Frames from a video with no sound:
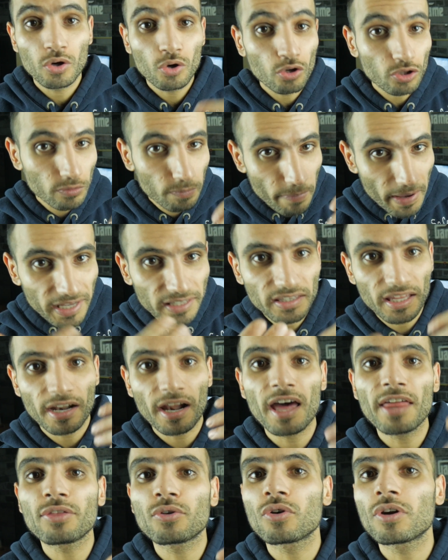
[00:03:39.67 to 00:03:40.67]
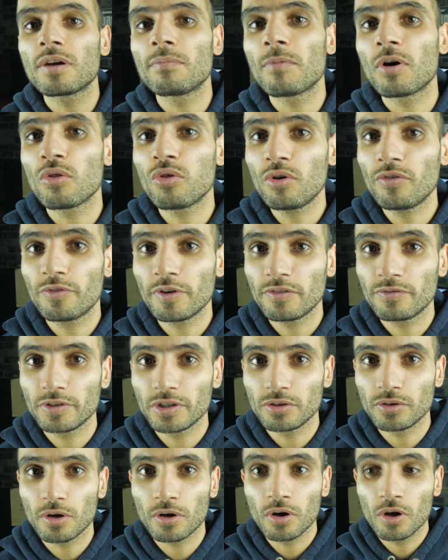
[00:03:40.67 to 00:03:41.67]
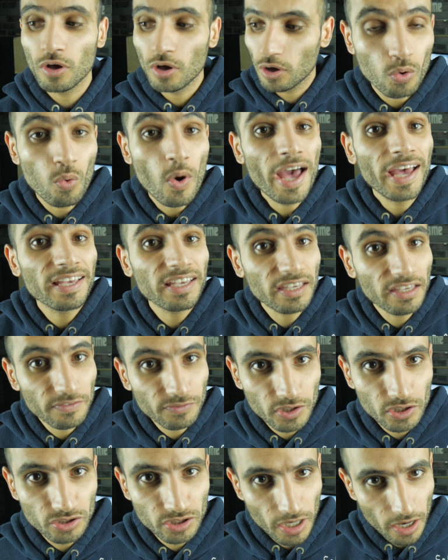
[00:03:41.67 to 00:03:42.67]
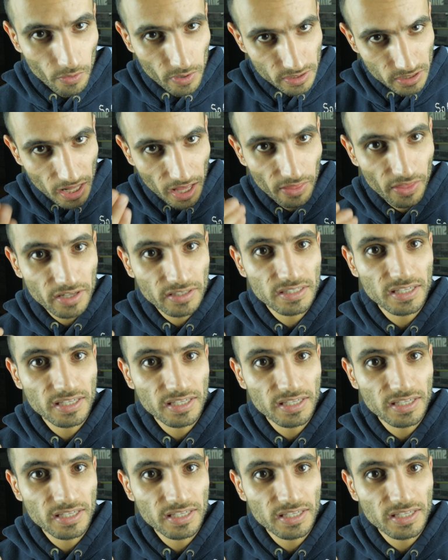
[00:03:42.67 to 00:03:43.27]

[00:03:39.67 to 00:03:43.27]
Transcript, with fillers: كنت بقدر اذكر الموضوع في الفيديو واحكي كيف تتجاوز لحظات